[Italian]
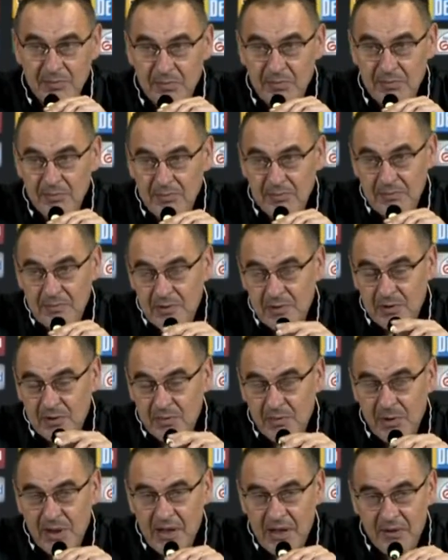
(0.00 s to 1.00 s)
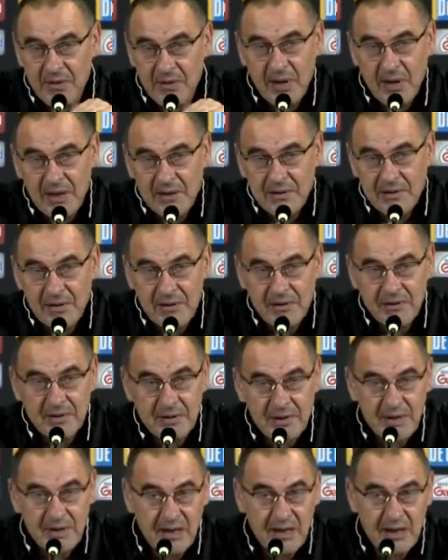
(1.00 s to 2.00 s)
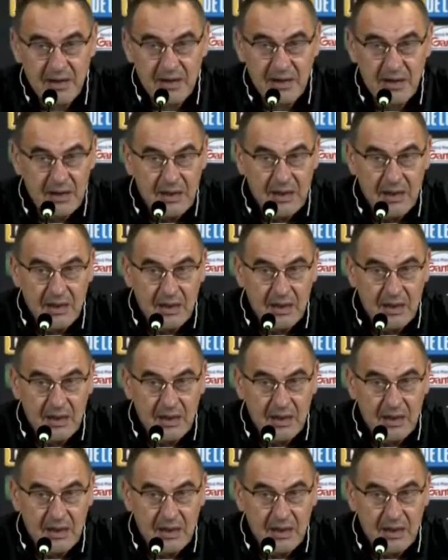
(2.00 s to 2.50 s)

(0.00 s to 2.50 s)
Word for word: hanno sbagliato altri, quindi è,